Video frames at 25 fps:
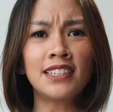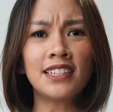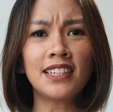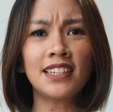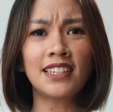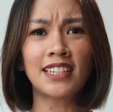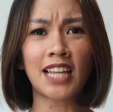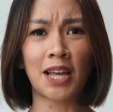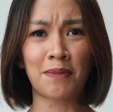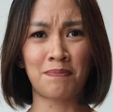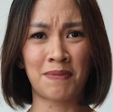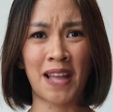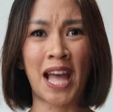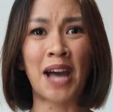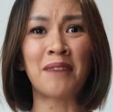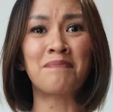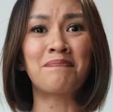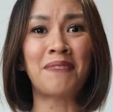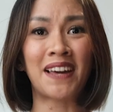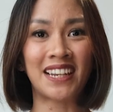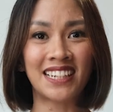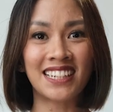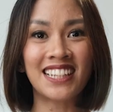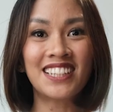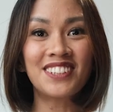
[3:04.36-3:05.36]
sih?
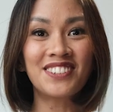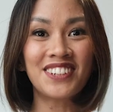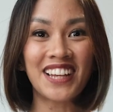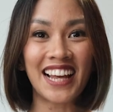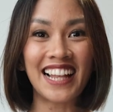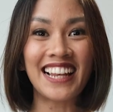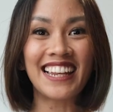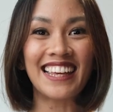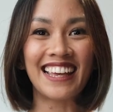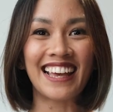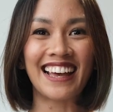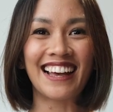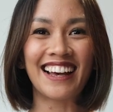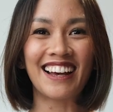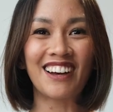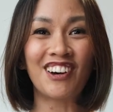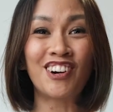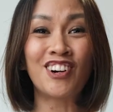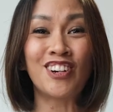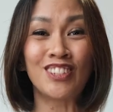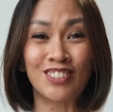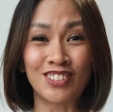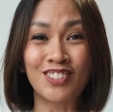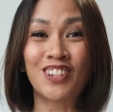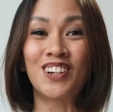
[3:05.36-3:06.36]
Ngap-ngapan gitu kali ya,
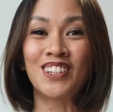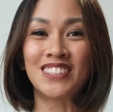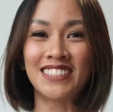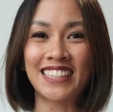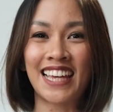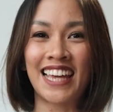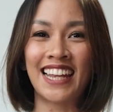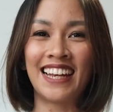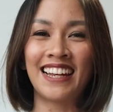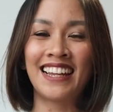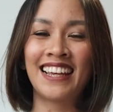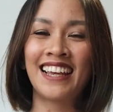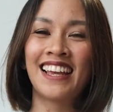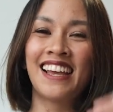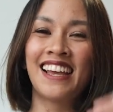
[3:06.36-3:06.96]
ngos-ngosan.